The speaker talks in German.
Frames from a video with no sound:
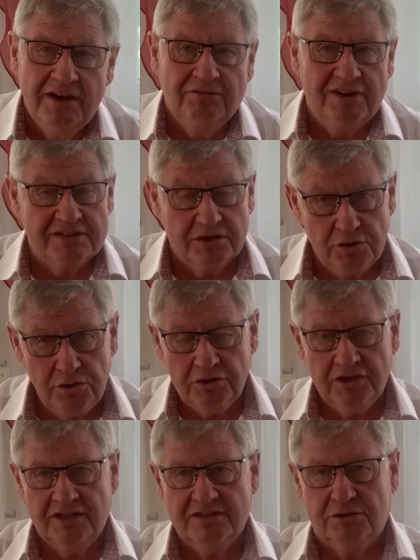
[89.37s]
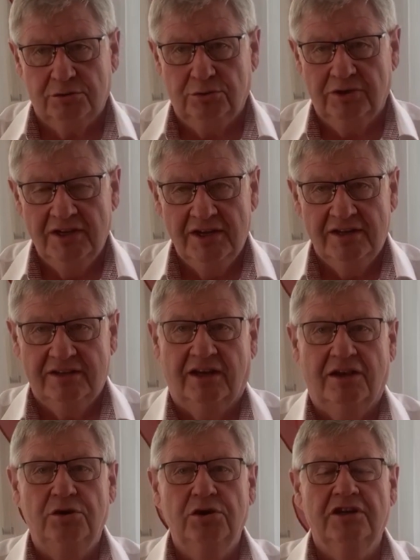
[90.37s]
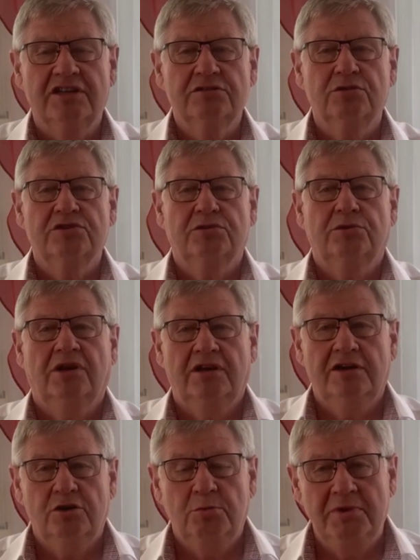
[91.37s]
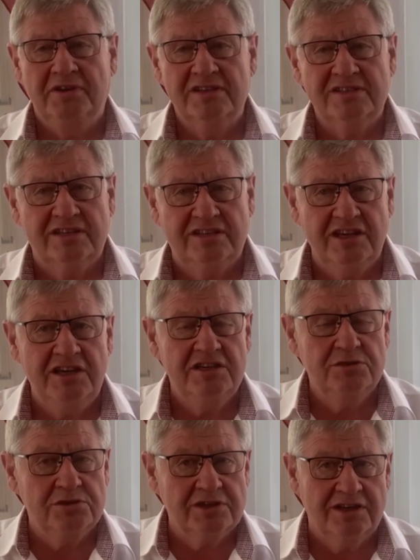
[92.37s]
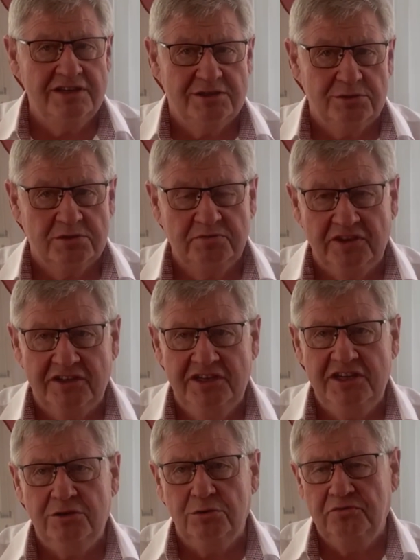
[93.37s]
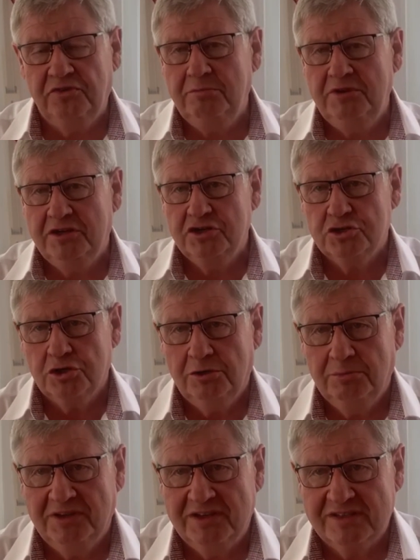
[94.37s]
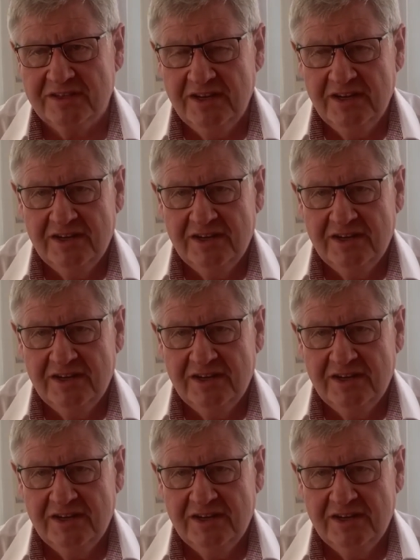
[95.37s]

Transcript: Was gehört dazu? Da gehört dazu zu glauben, dass Jesus Christus für dich und für mich gestorben ist